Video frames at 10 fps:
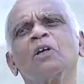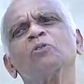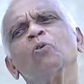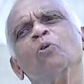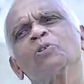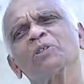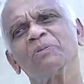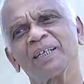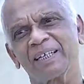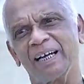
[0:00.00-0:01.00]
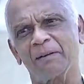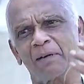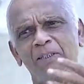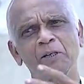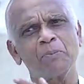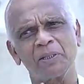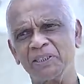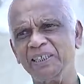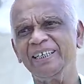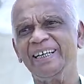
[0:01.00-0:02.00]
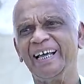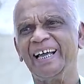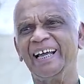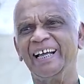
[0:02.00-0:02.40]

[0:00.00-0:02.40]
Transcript: சந்தோஷமாக இருக்கான் அதுக்கு பசி இல்லை